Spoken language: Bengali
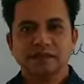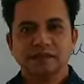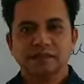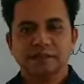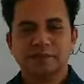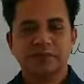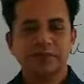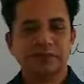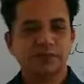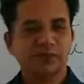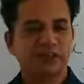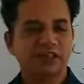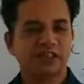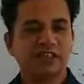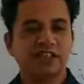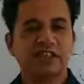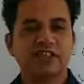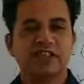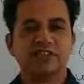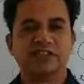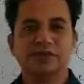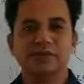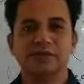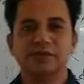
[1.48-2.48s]
প্রিয়
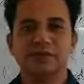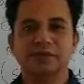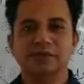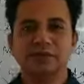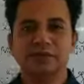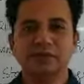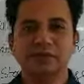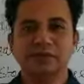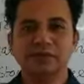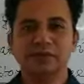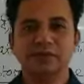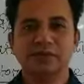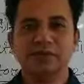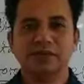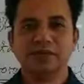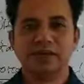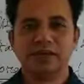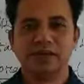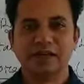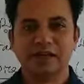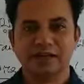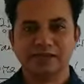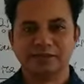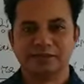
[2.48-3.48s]
শিক্ষার্থীবৃন্দ
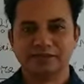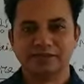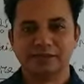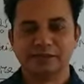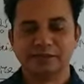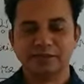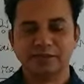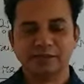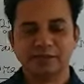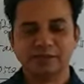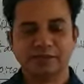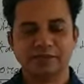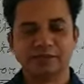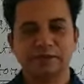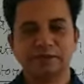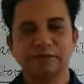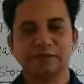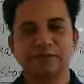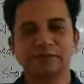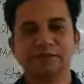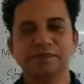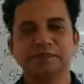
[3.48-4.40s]
আসসালামু আলাইকুম